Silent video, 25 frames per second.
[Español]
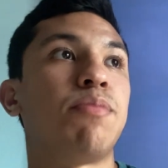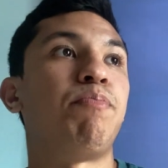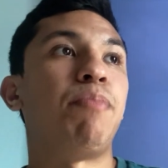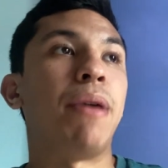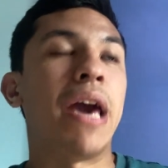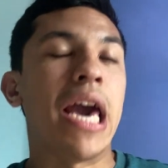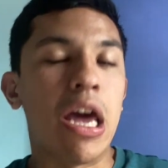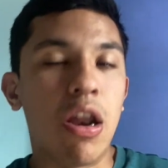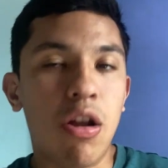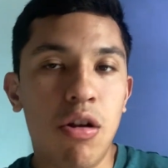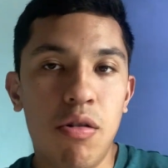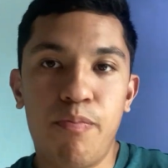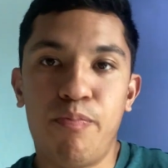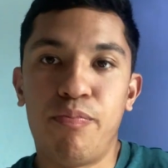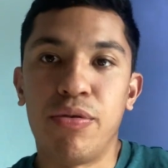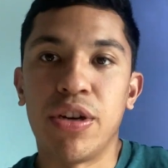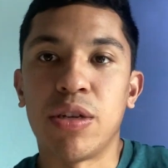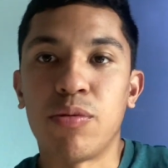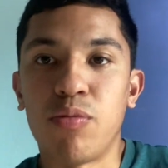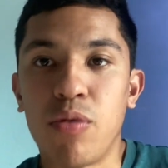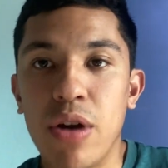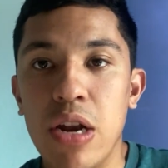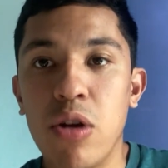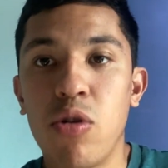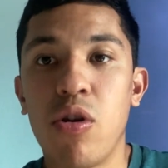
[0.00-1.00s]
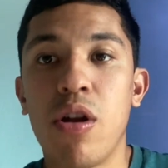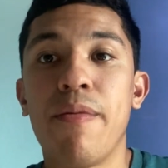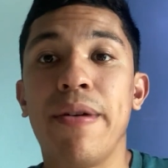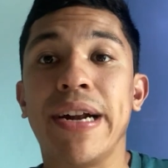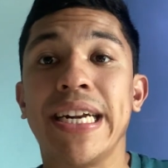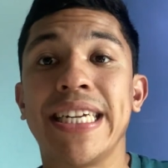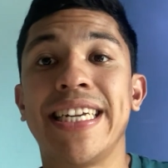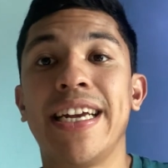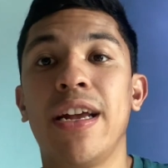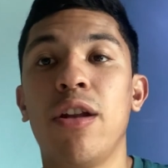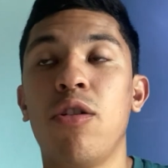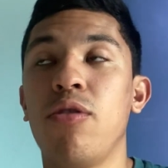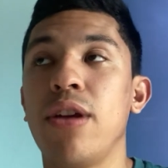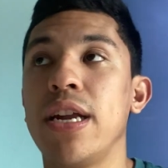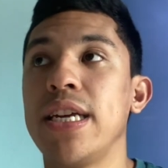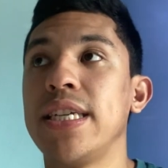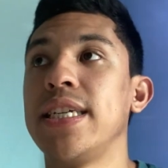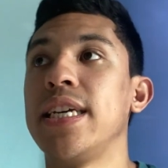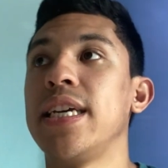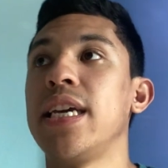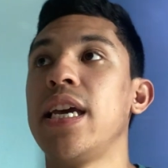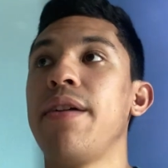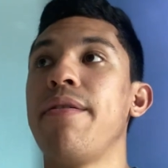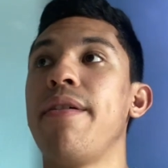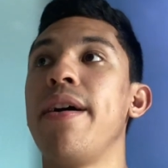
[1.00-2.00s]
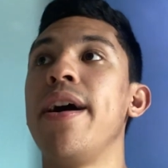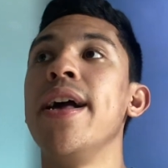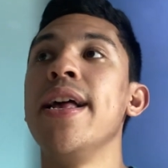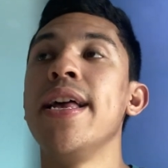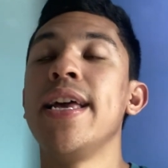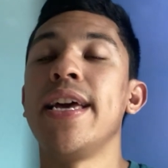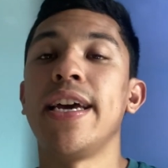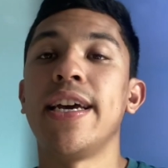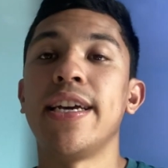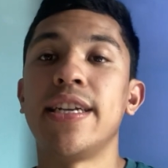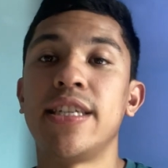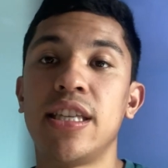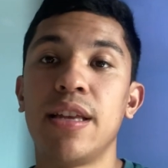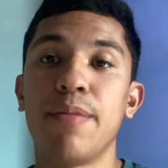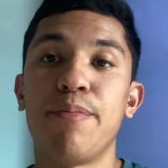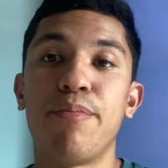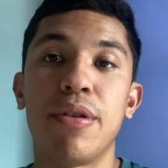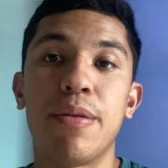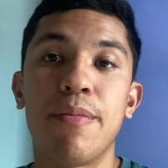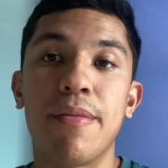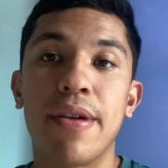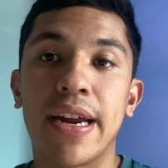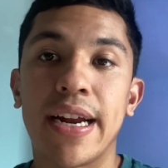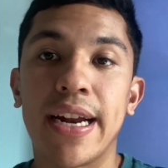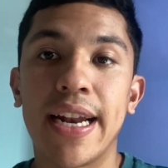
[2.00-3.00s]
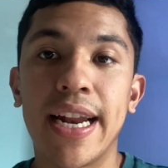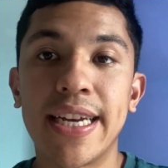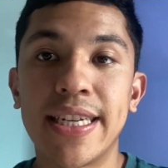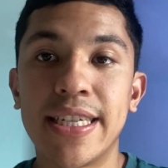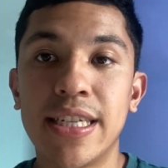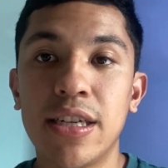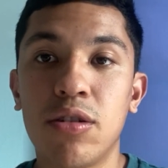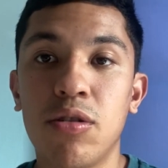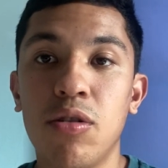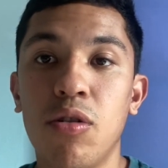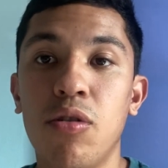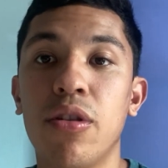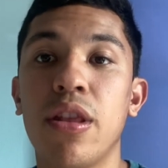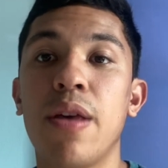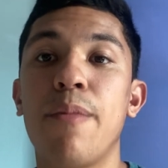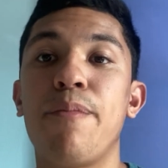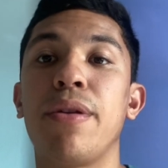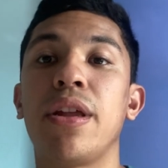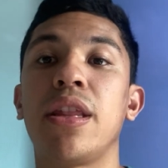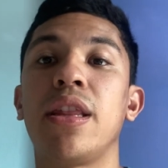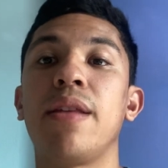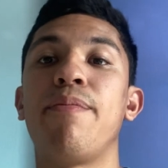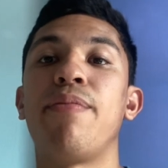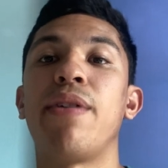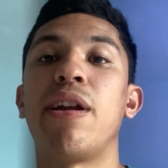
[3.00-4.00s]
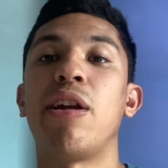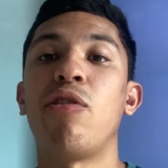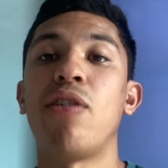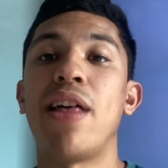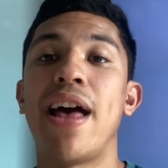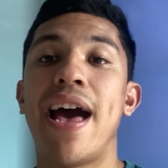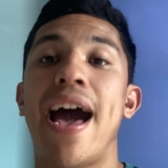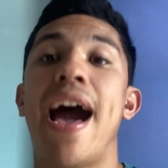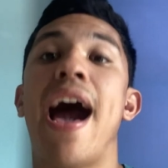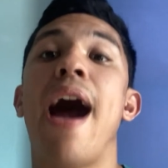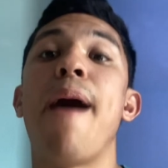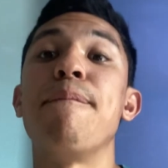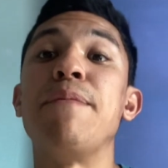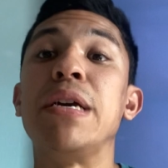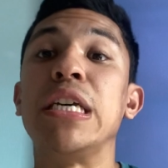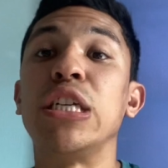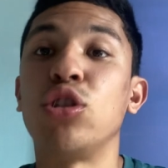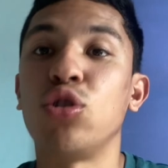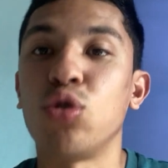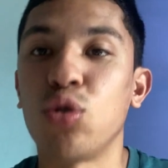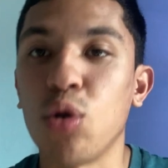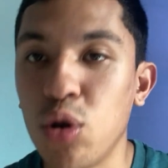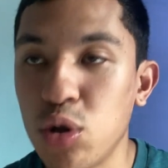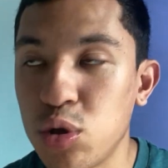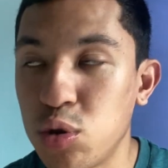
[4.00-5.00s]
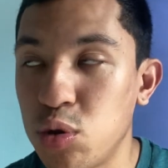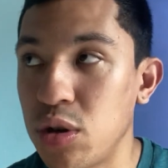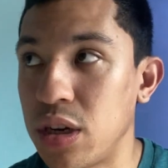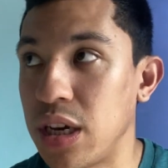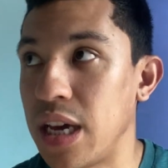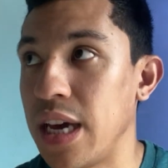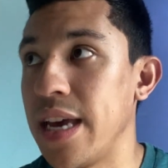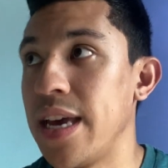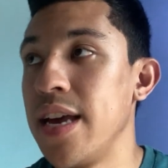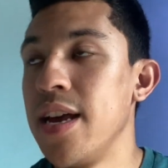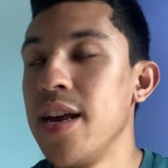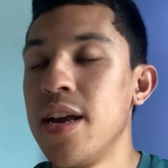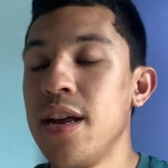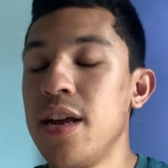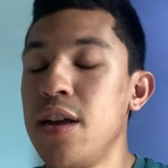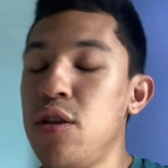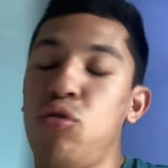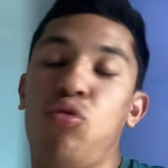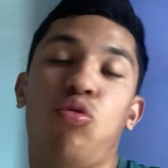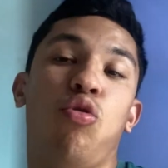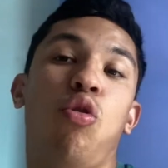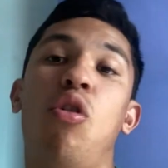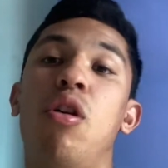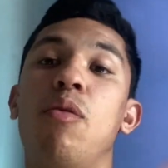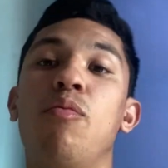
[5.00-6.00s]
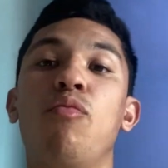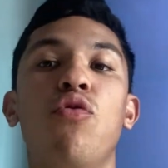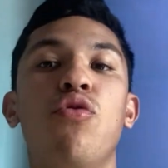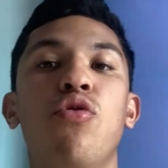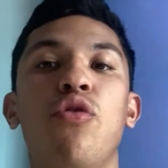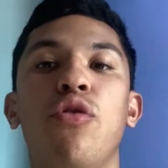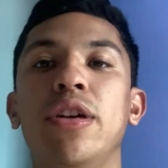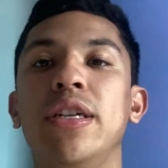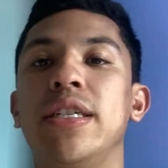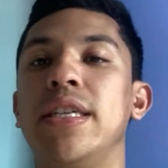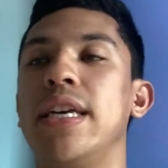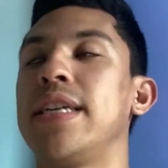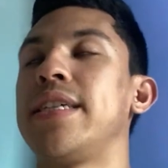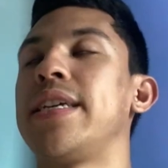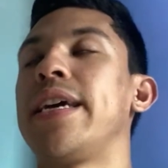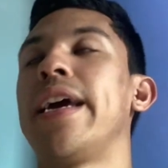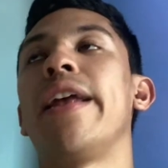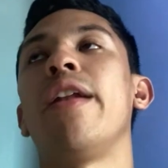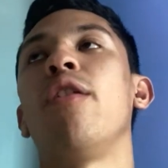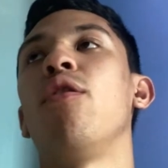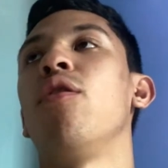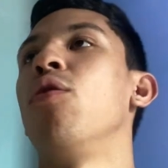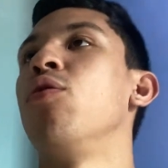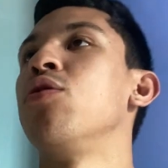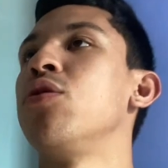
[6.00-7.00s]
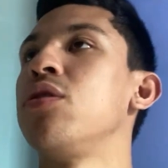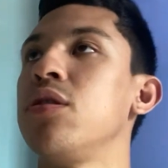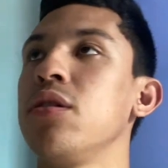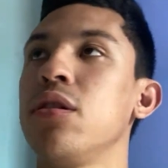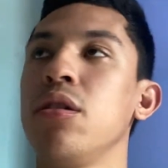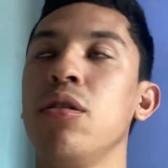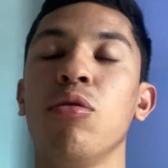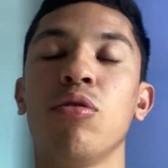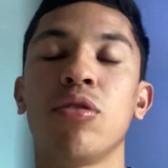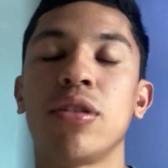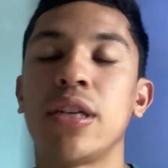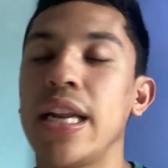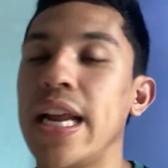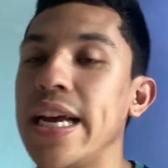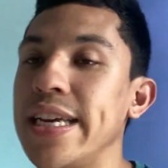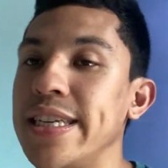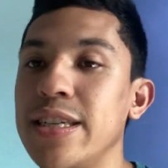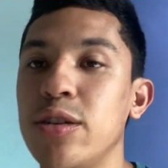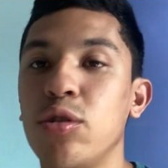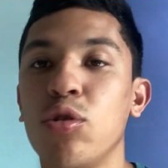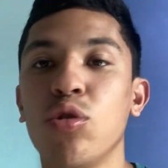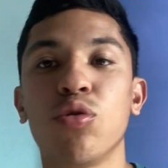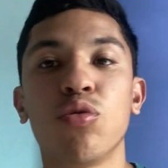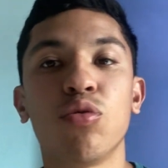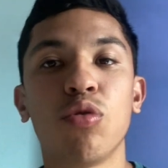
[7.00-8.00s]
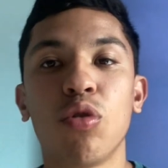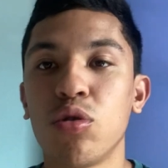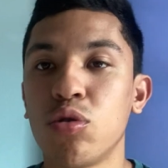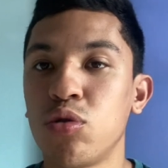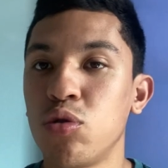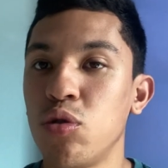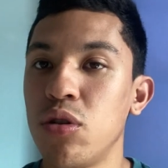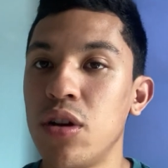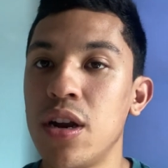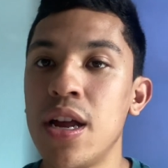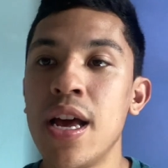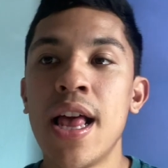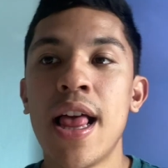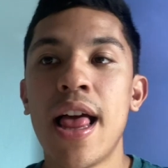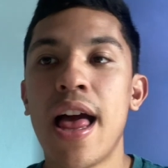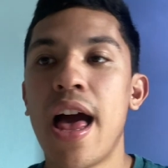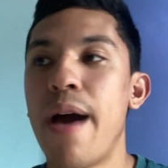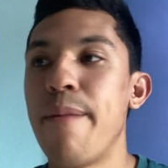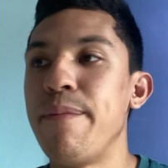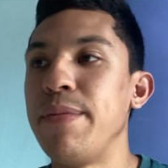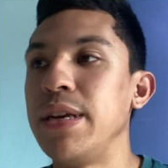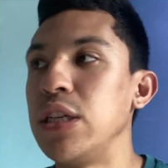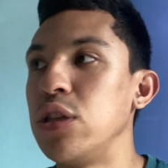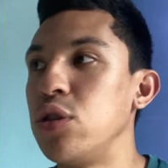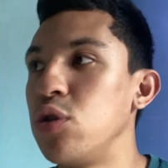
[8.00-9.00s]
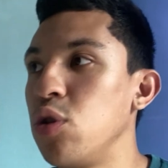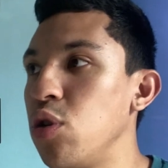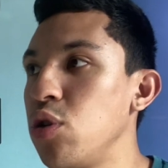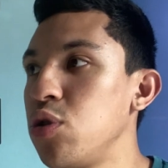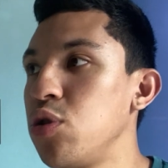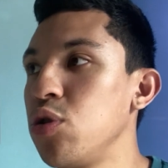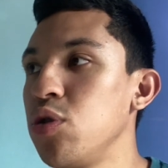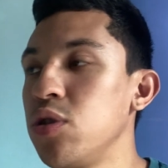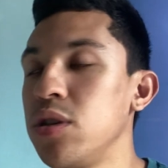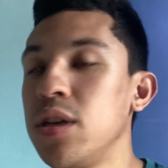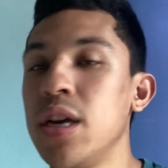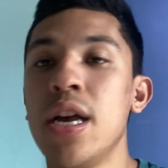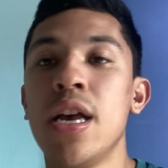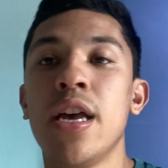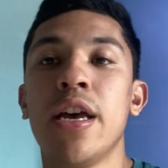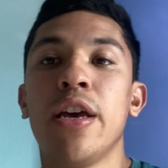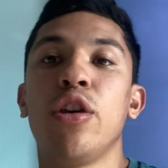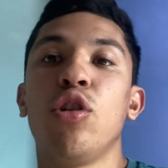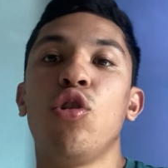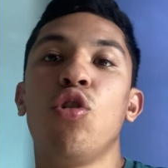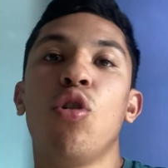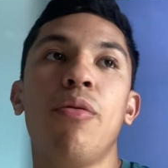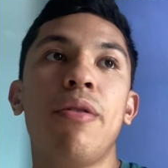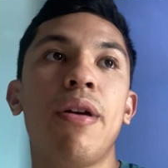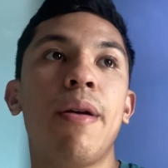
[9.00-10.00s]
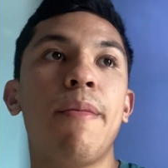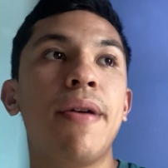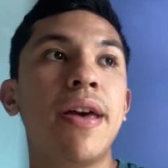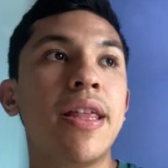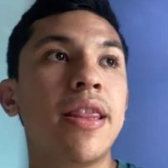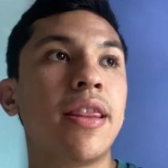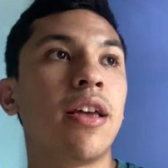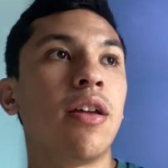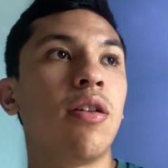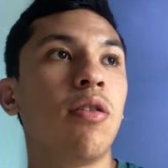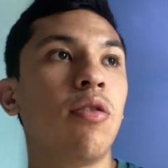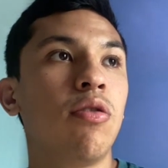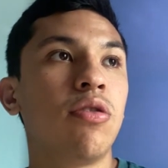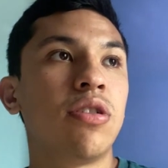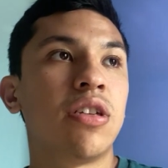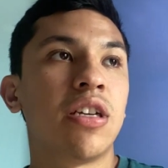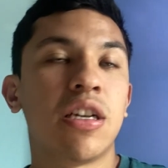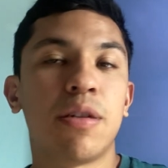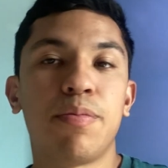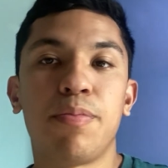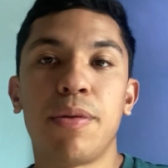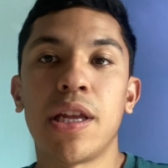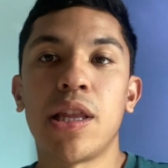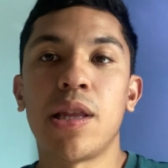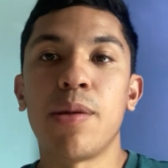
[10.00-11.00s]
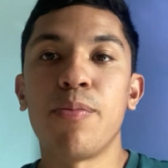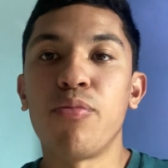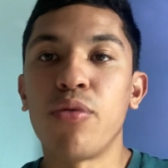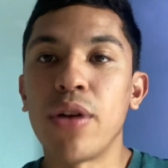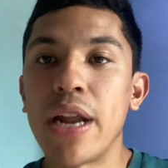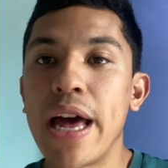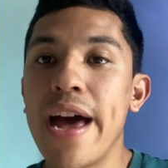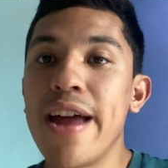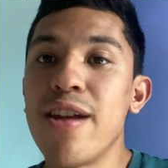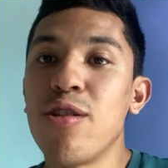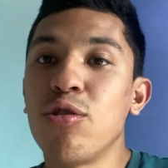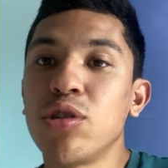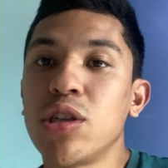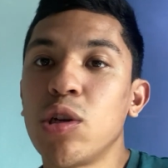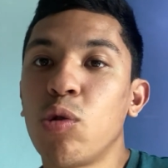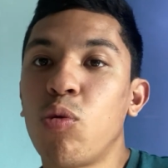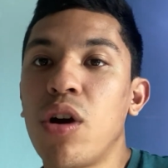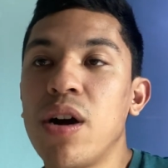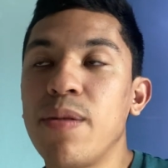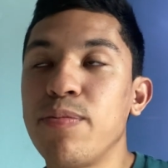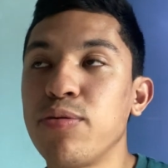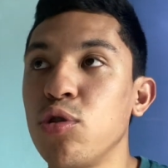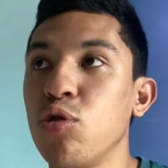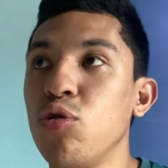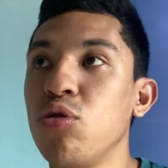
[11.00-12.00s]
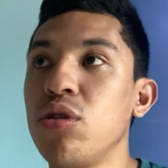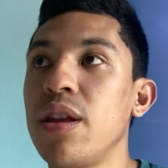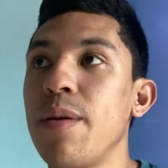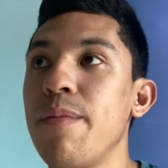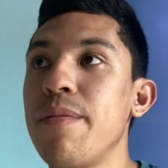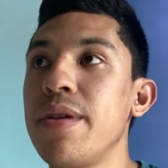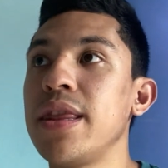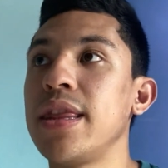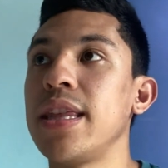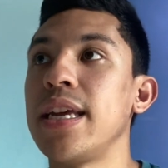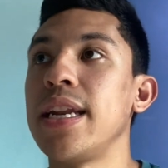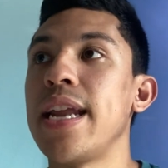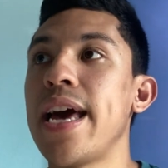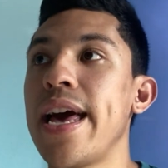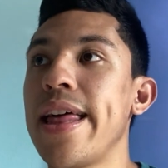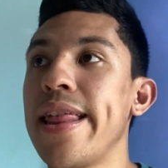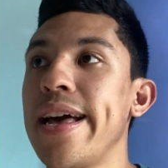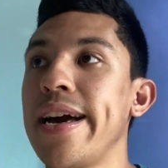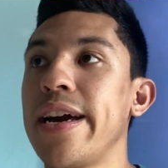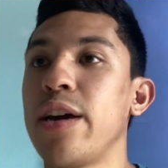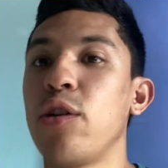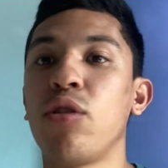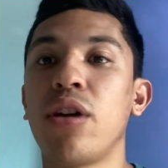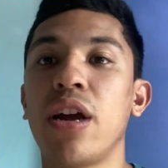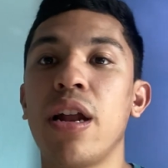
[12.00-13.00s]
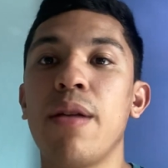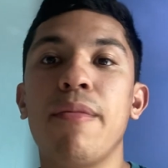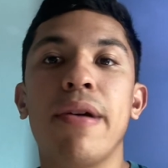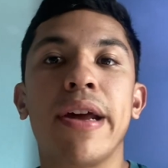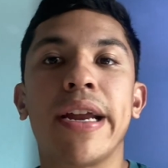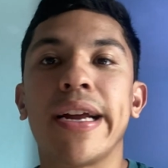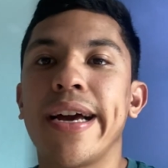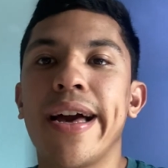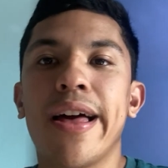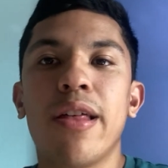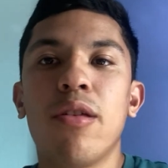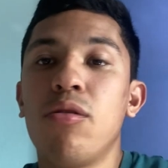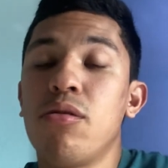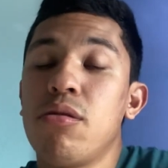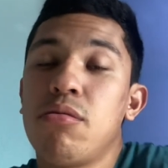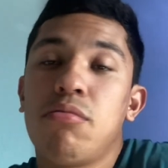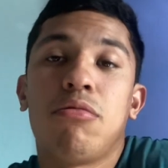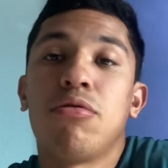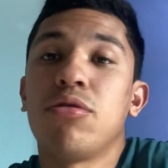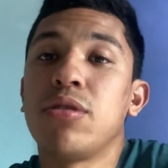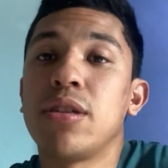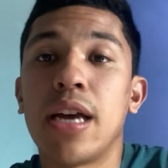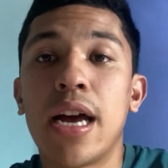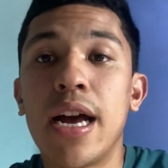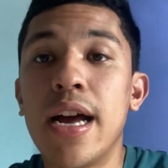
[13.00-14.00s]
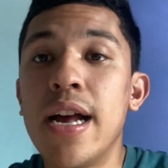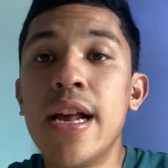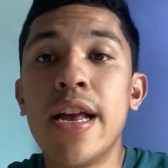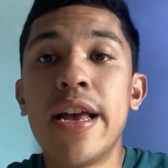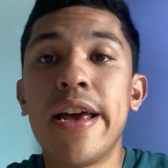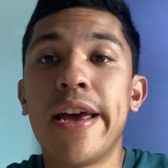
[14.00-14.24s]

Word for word: Pero pues bueno, el Barcelona se lleva este primer clásico de pretemporada amistoso que todo el mundo dice es que los, los, clásicos no son amistosos y obviamente no se es pretemporada, no se juega absolutamente nada, creo que el marcador, o sea,